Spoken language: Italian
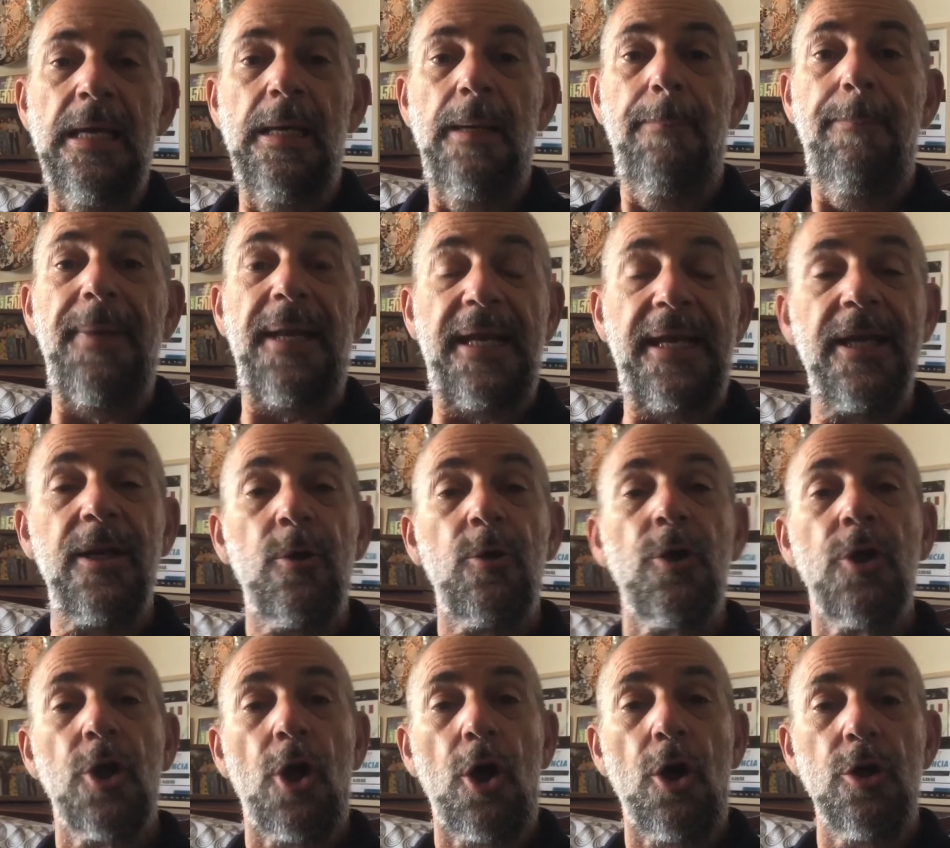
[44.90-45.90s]
Perché noi
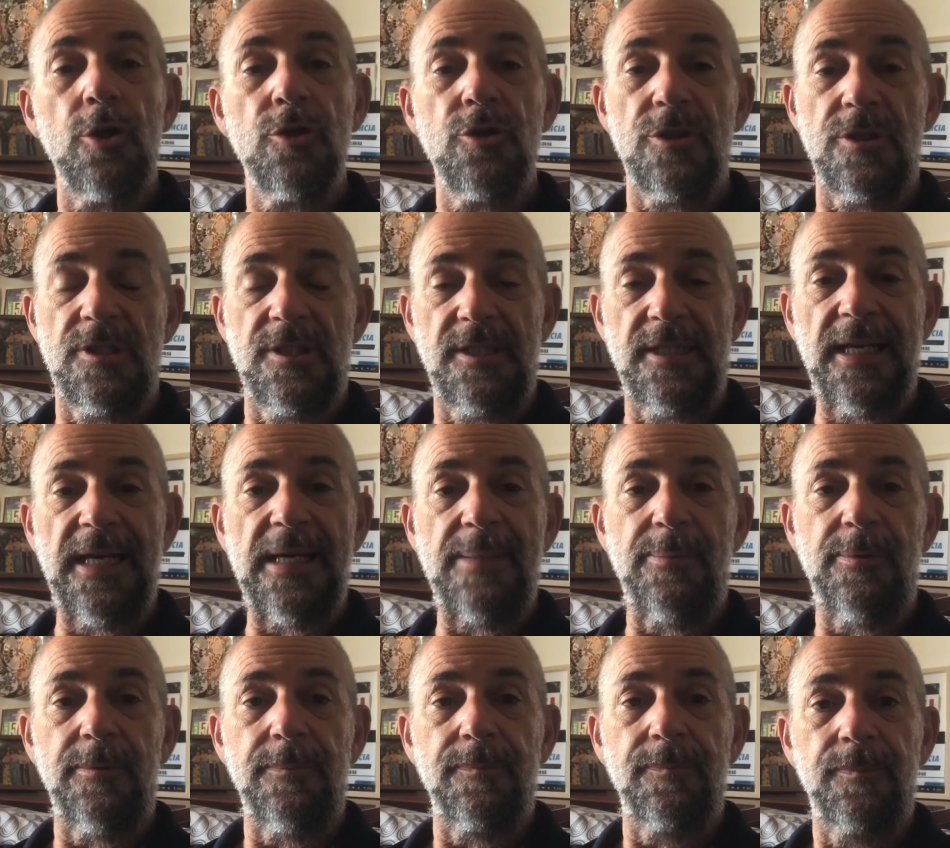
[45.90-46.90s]
oggi
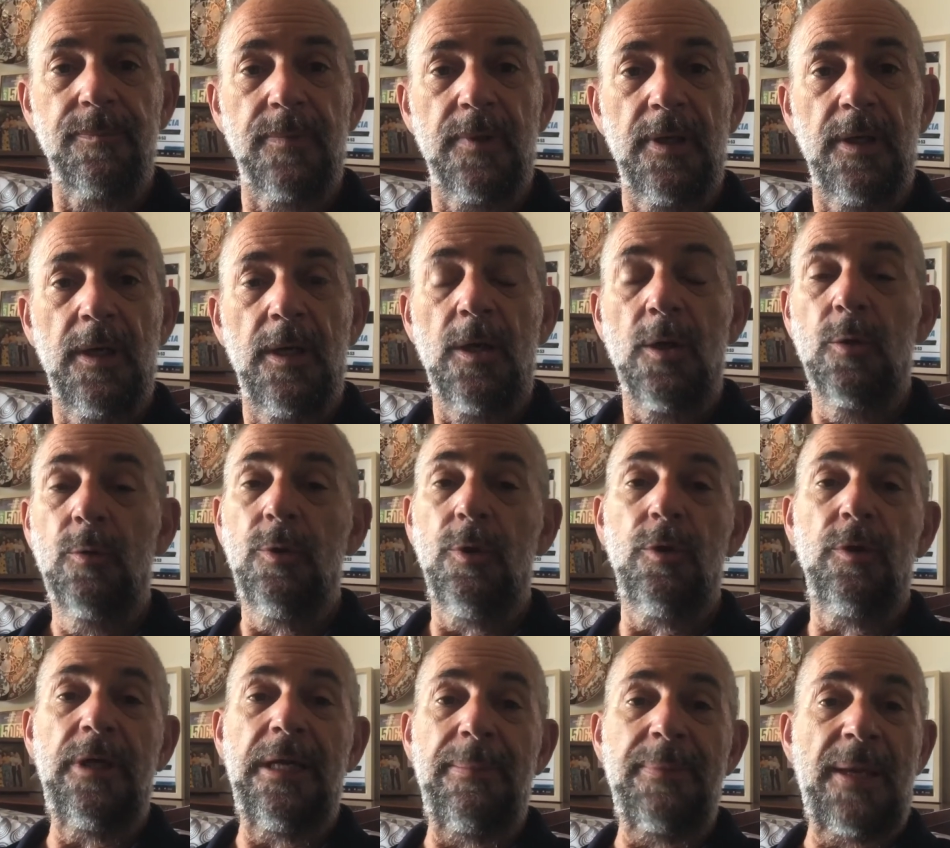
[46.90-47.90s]
siamo quello
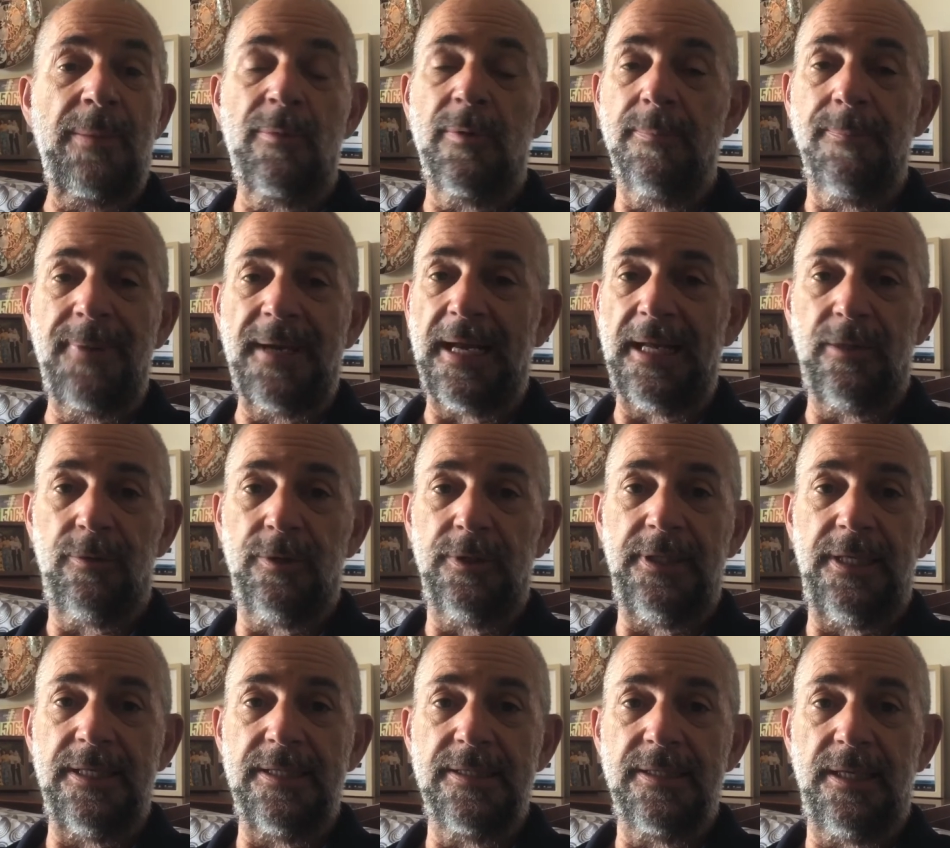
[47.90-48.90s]
che abbiamo imparato ad
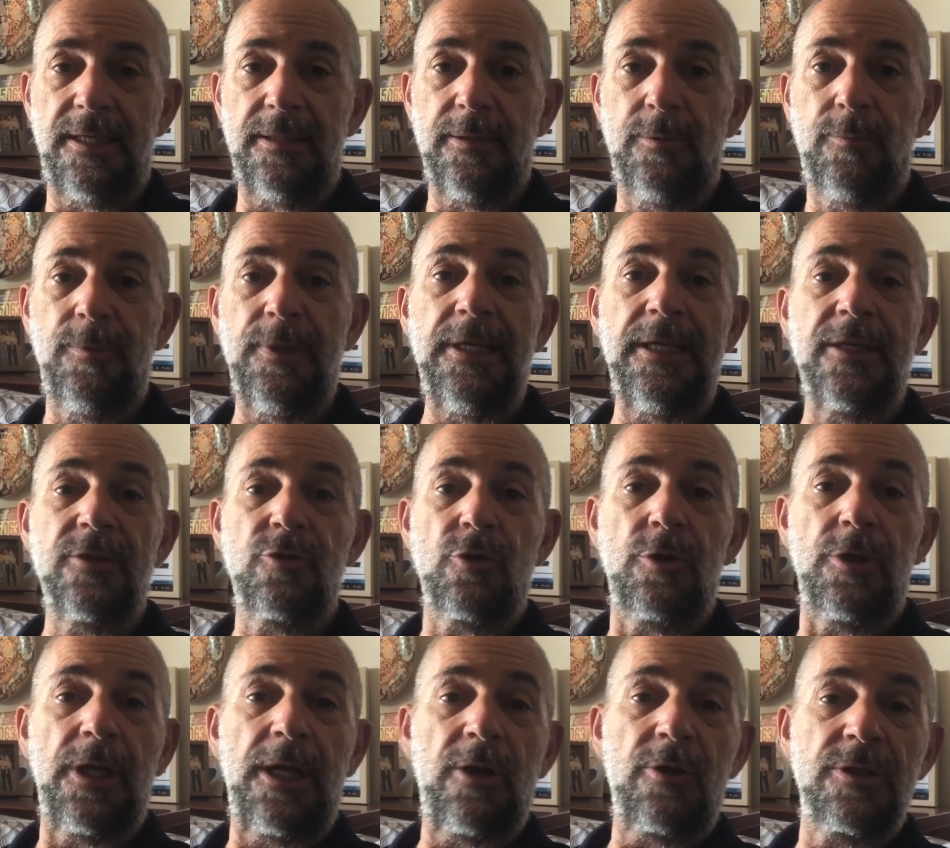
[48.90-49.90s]
essere, quelle che sono
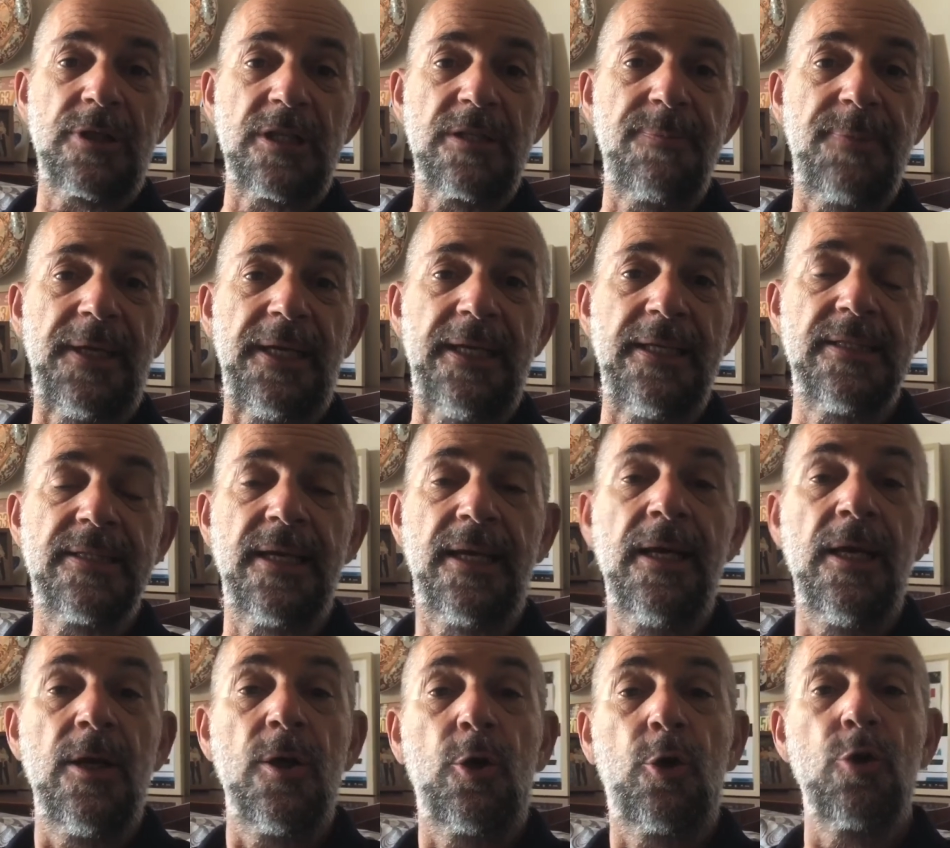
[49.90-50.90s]
le nostre esperienze,
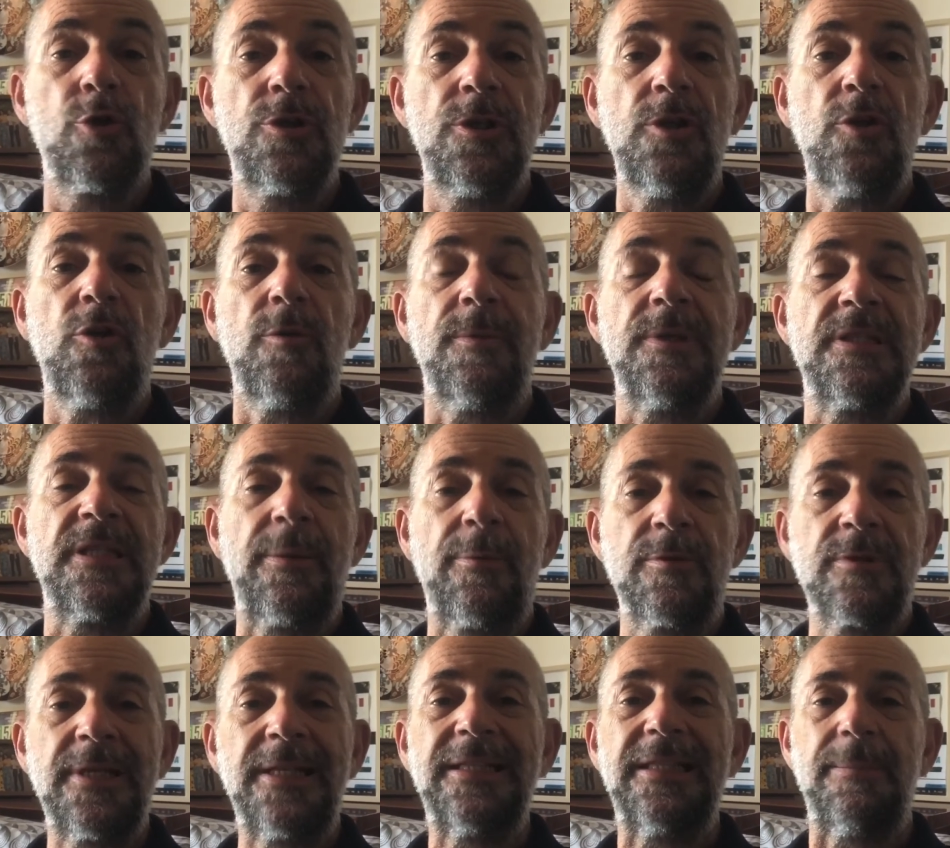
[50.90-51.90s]
così come siamo
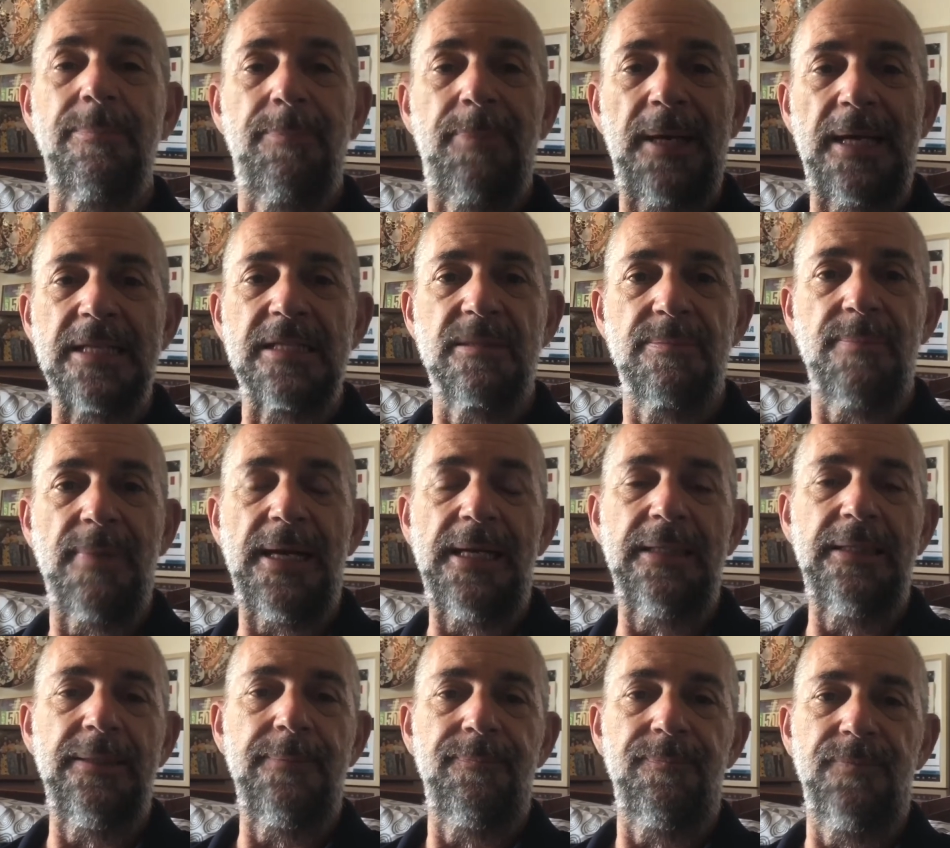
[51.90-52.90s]
stati
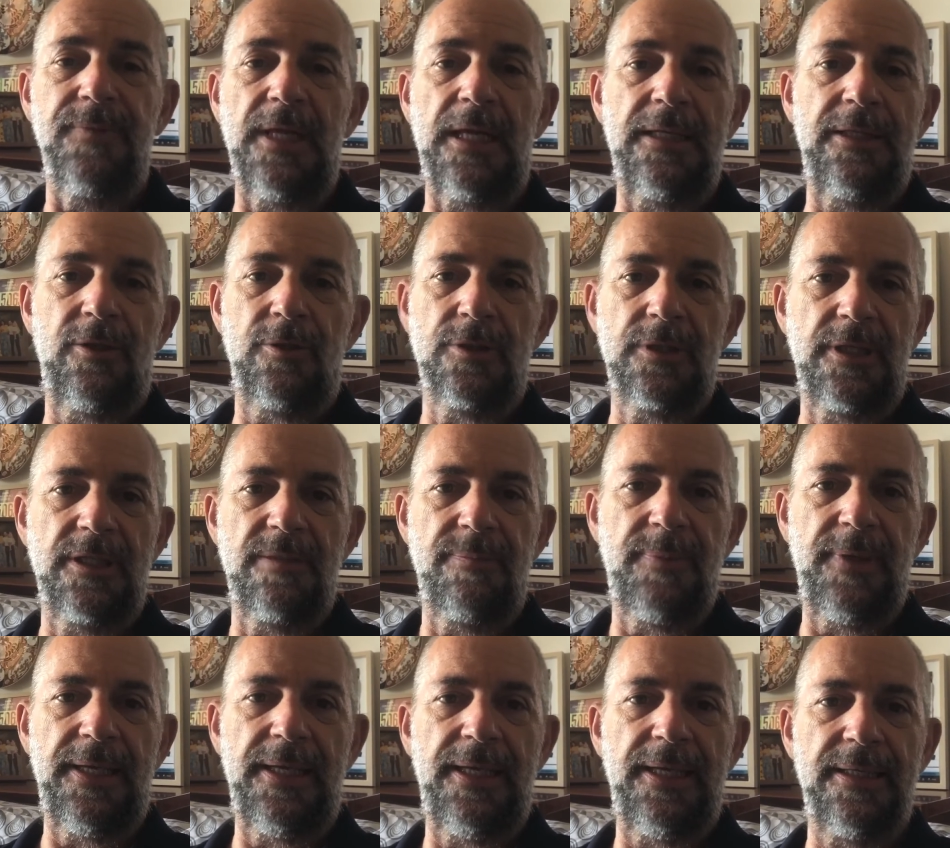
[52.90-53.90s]
plasmati dalle nostre
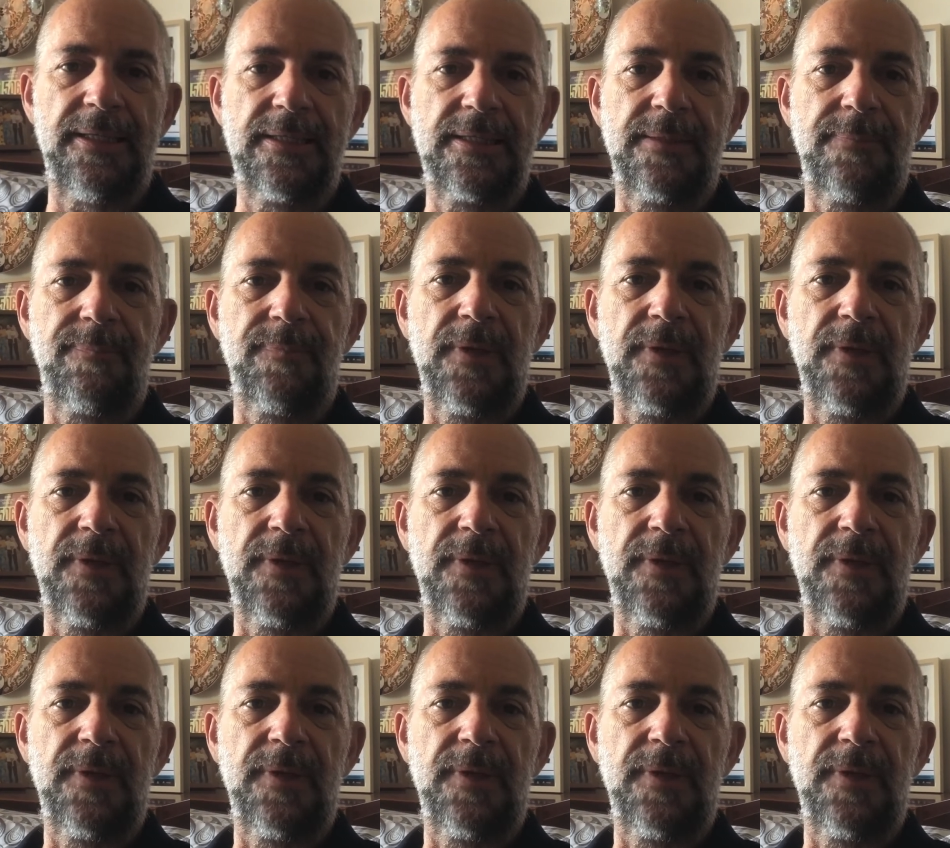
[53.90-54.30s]
esperienze.